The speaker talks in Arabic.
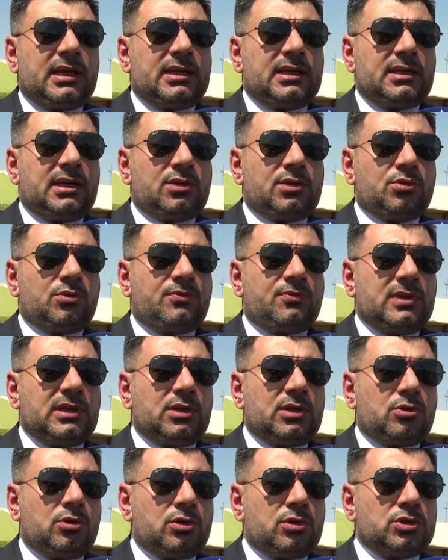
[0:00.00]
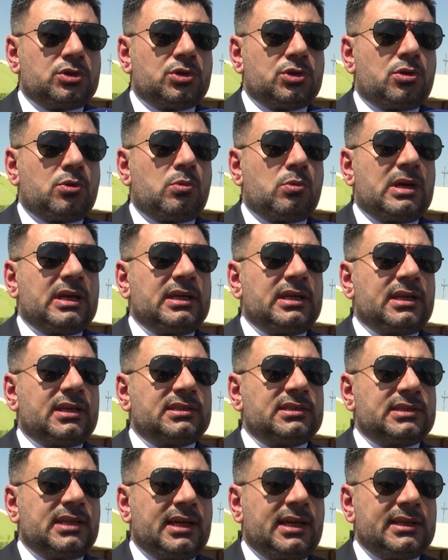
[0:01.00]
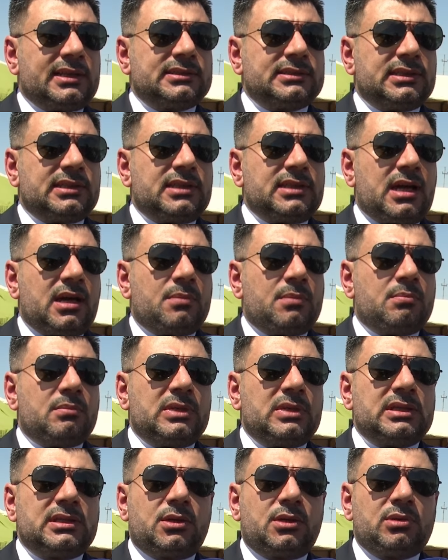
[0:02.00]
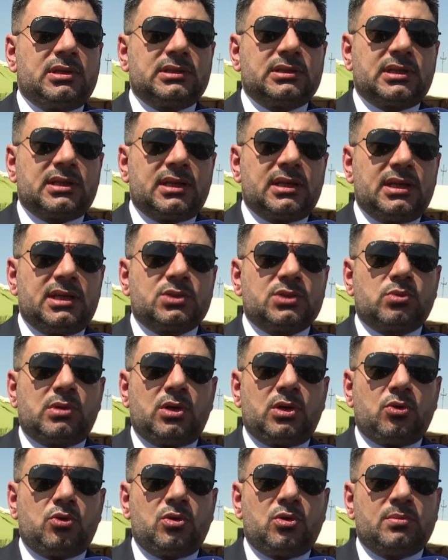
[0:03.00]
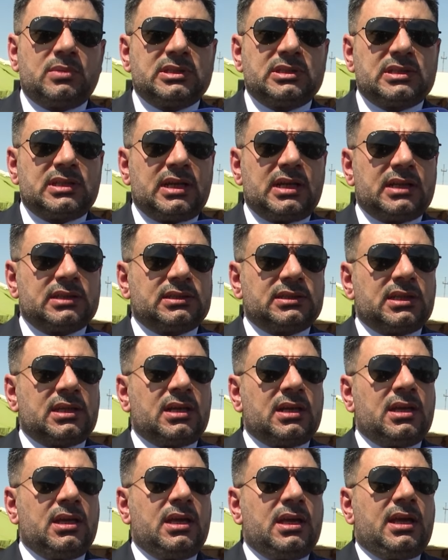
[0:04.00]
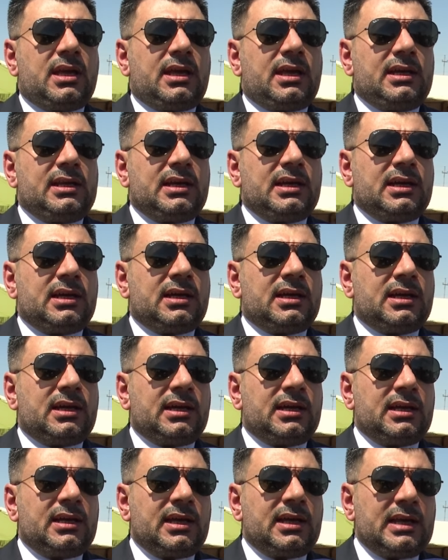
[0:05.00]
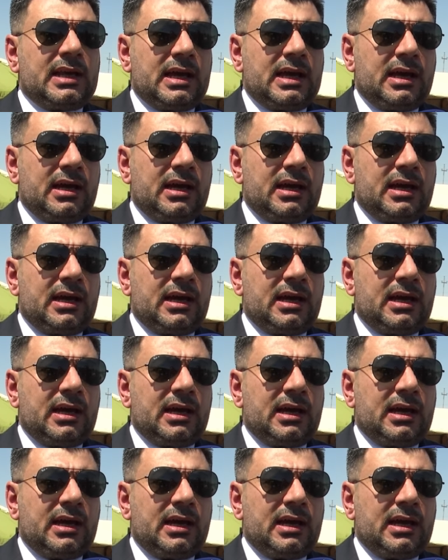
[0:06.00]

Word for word: آه، نحن في كوتشو وهي رسالة دعم من دولة الرئيس وحكومة سيادته إلى آه،